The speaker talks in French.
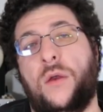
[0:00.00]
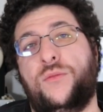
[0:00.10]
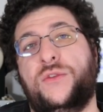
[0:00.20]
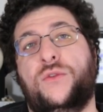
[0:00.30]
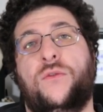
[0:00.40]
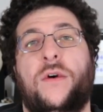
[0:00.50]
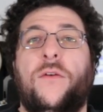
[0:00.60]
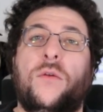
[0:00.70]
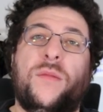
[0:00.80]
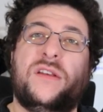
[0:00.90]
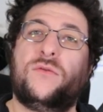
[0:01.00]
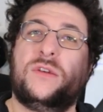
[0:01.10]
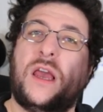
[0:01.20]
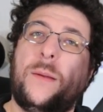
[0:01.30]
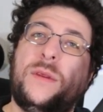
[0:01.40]
puisqu'on va avoir une basse
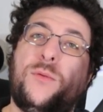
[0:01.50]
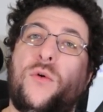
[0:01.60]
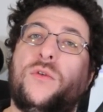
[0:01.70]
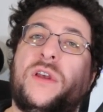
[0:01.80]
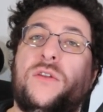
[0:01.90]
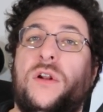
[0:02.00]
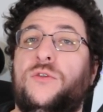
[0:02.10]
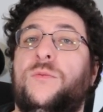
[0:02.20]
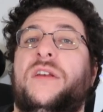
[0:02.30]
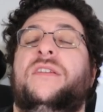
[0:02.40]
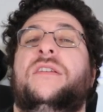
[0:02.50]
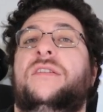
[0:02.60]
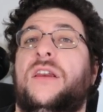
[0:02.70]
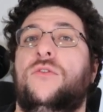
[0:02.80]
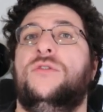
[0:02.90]
donc un petit peu en retrait dans la sous-basse et ce
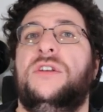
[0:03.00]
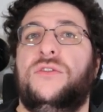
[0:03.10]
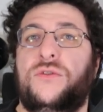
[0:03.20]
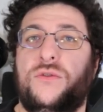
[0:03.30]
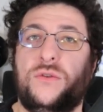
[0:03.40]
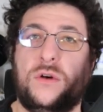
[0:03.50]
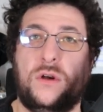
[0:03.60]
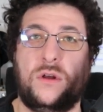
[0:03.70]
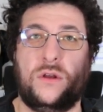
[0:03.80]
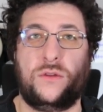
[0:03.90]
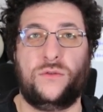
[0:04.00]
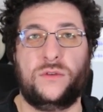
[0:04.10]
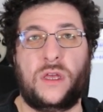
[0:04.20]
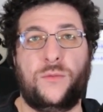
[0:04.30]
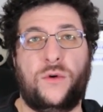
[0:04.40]
qui est logique sur euh,
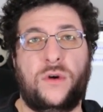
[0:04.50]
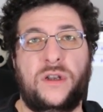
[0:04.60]
notamment